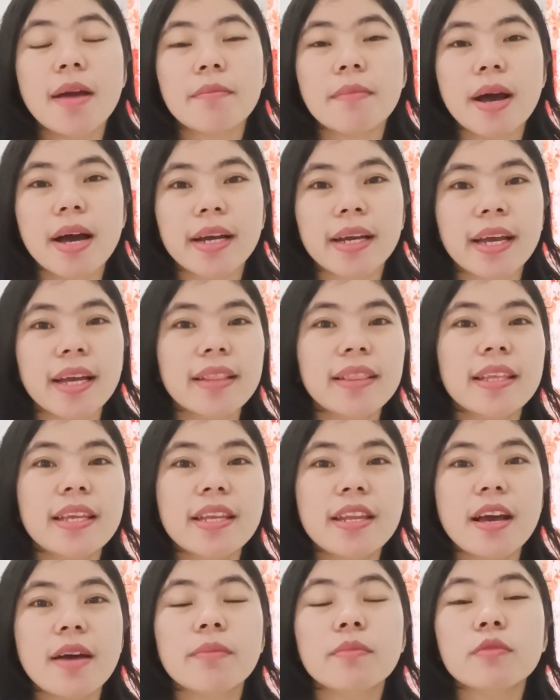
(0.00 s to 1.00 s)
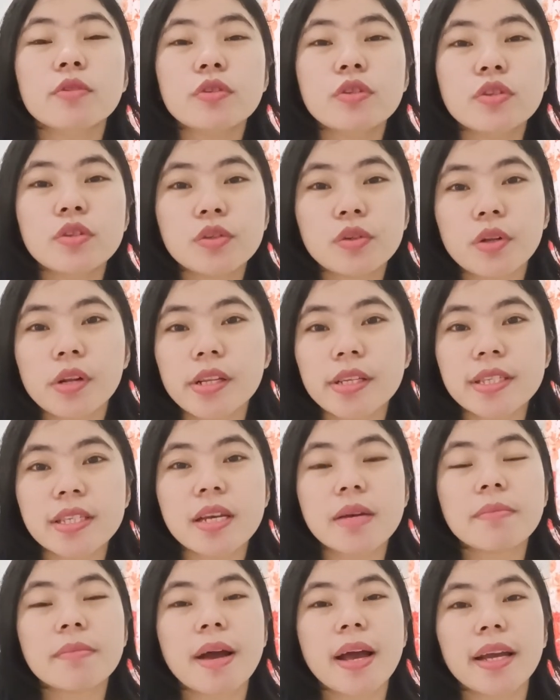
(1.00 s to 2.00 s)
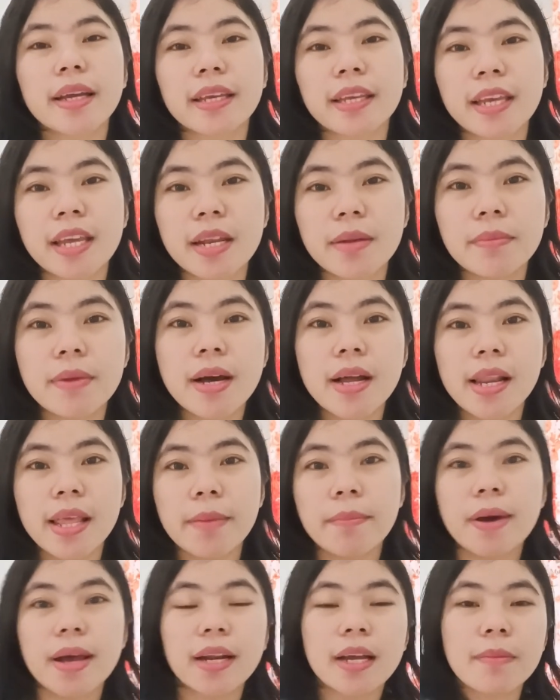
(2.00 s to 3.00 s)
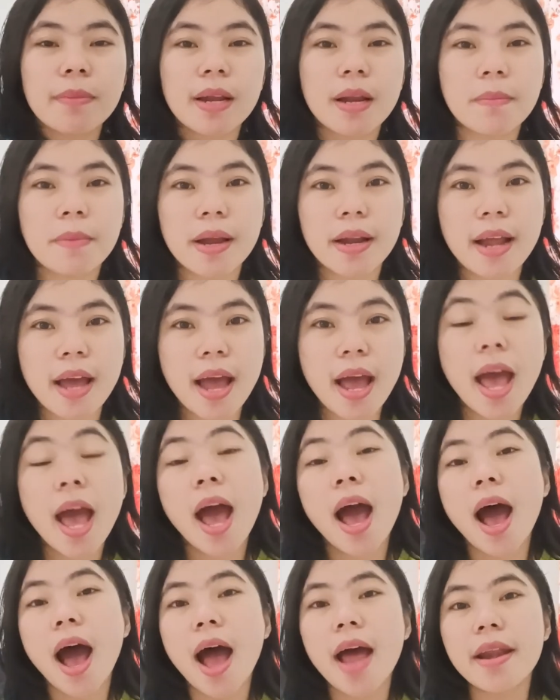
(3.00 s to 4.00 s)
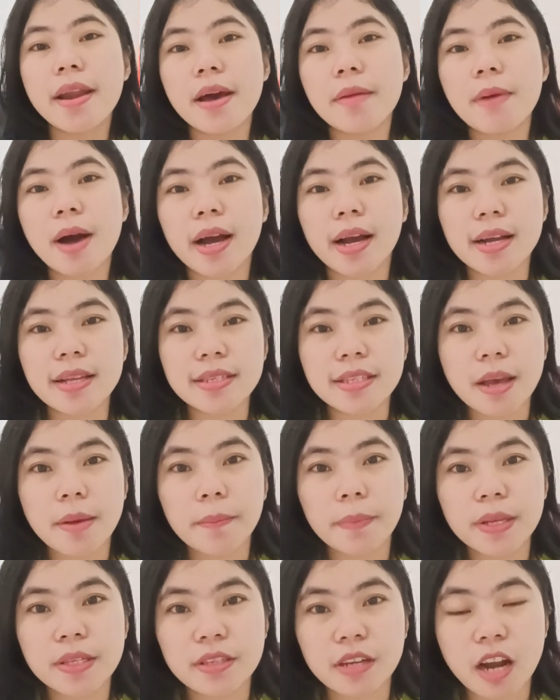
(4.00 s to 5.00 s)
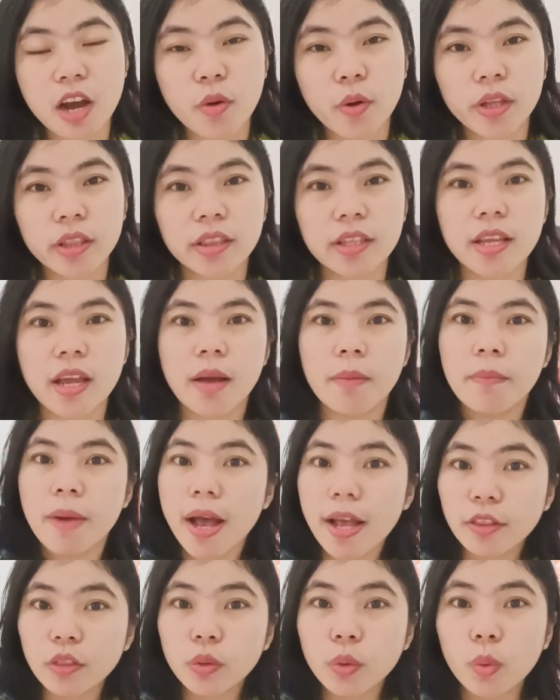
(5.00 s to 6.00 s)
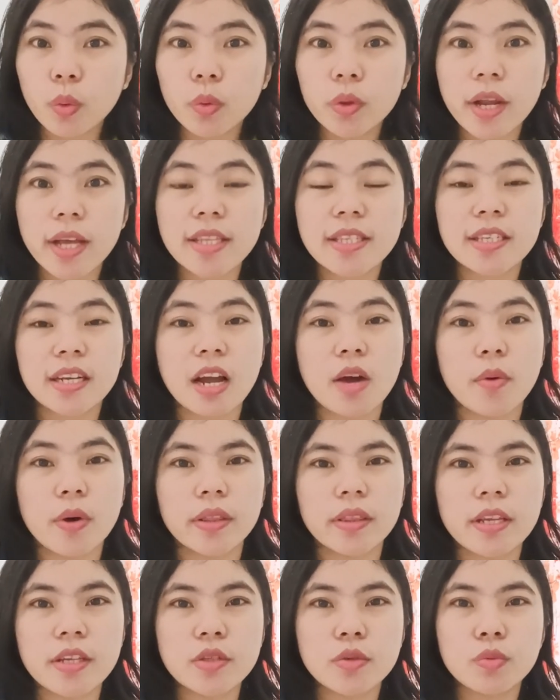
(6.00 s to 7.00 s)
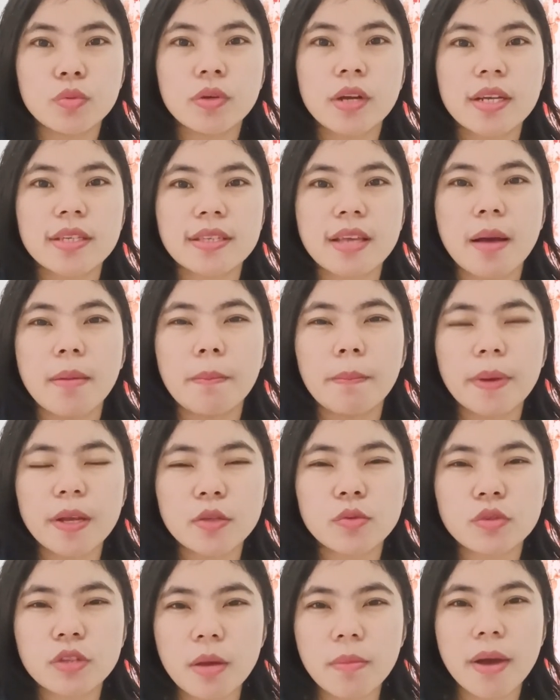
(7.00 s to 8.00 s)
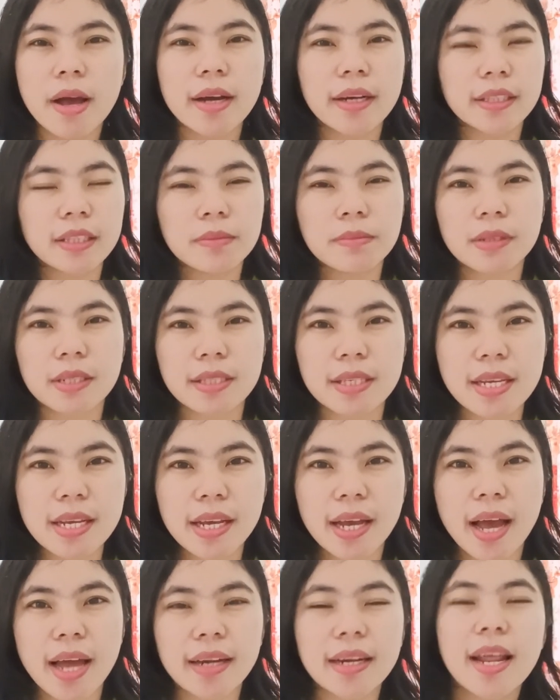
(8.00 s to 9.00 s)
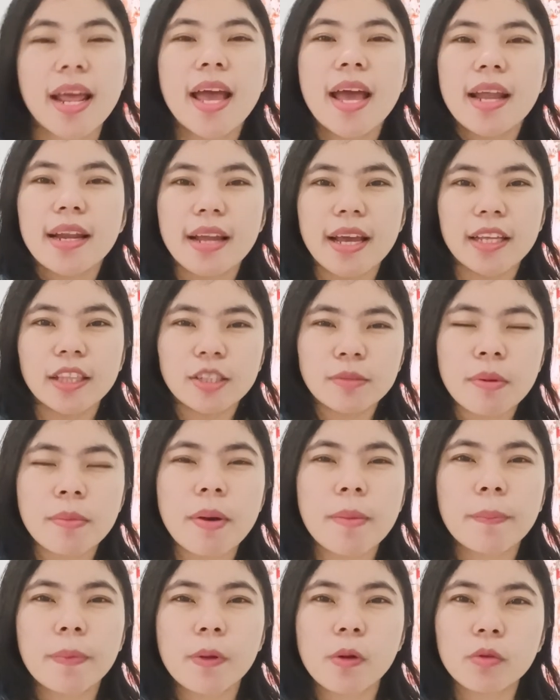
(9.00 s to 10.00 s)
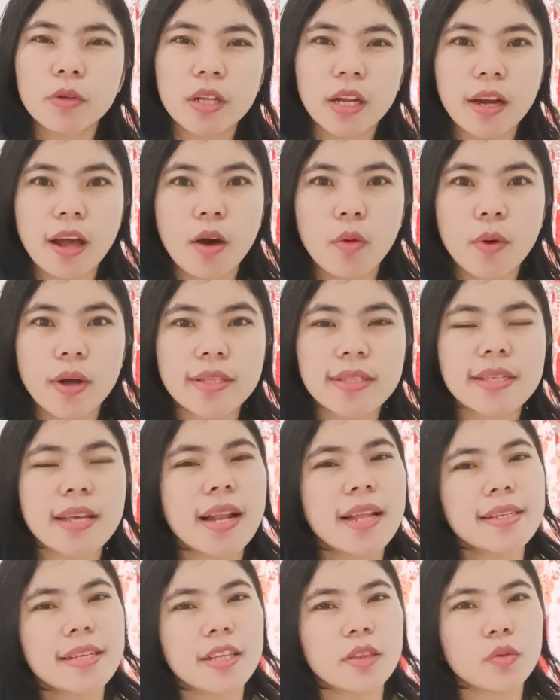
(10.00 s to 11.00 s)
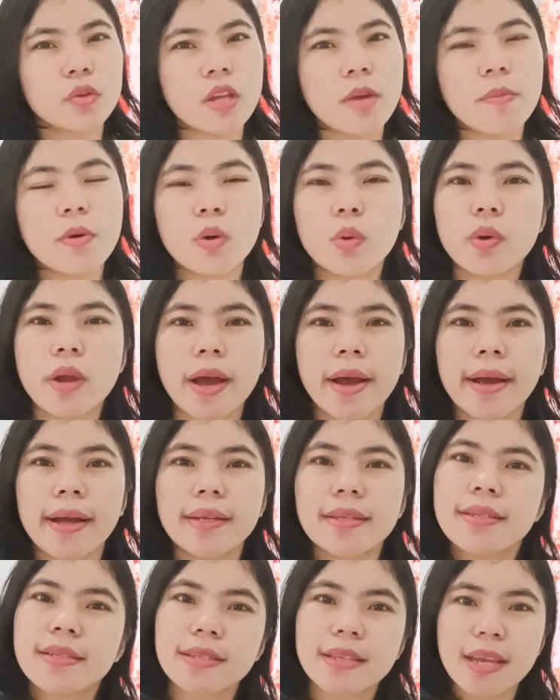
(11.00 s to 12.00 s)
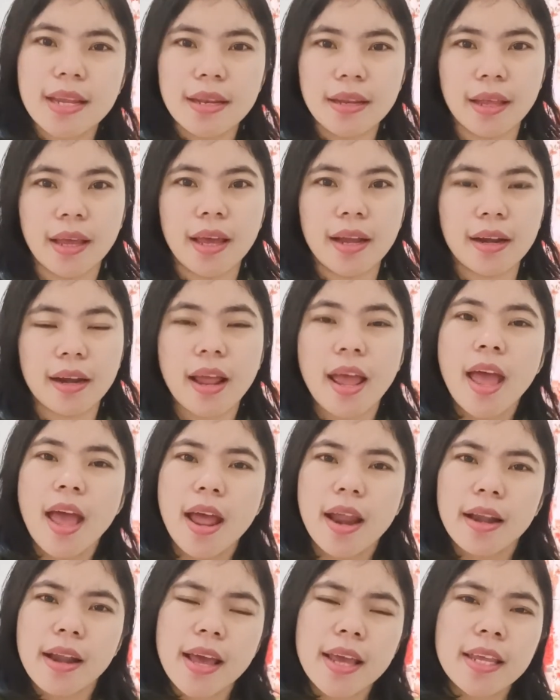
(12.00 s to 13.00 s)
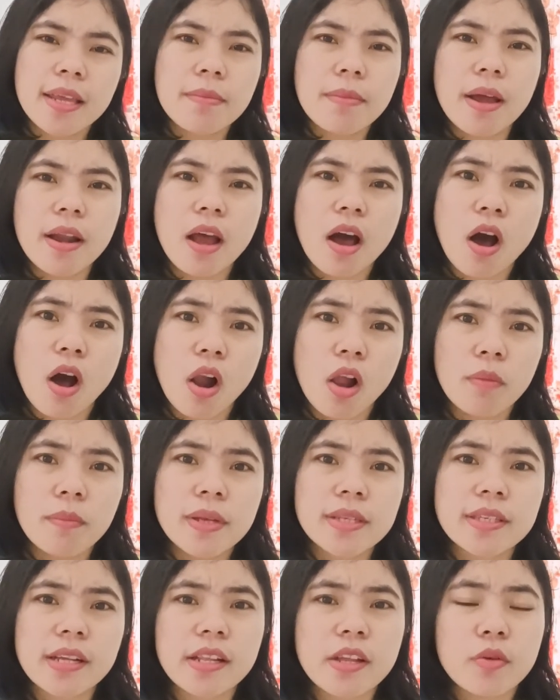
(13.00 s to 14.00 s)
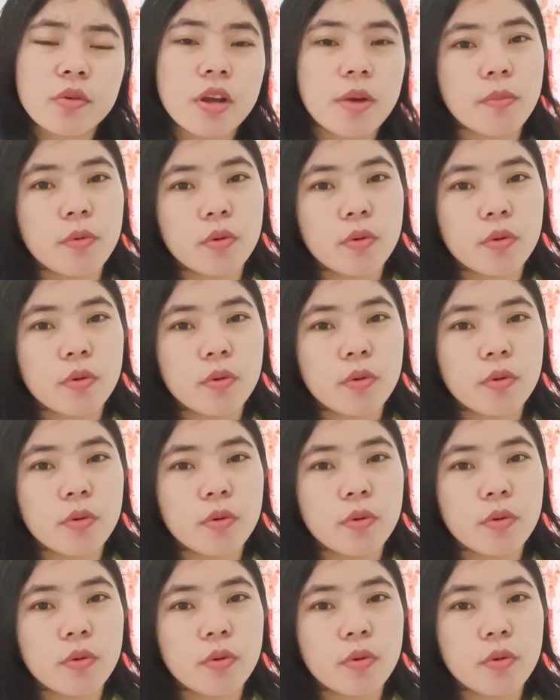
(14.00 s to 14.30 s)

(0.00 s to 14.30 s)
Bahkan tidak muncul semakin melebar kemana-mana Ada bahkan sampai jerawatnya batu dan jerawatnya juga sampai susah banget dibersihkan Nah itu memang perlu dirawat Salah satunya menggunakan skincare Nah gimana kalau misalnya udah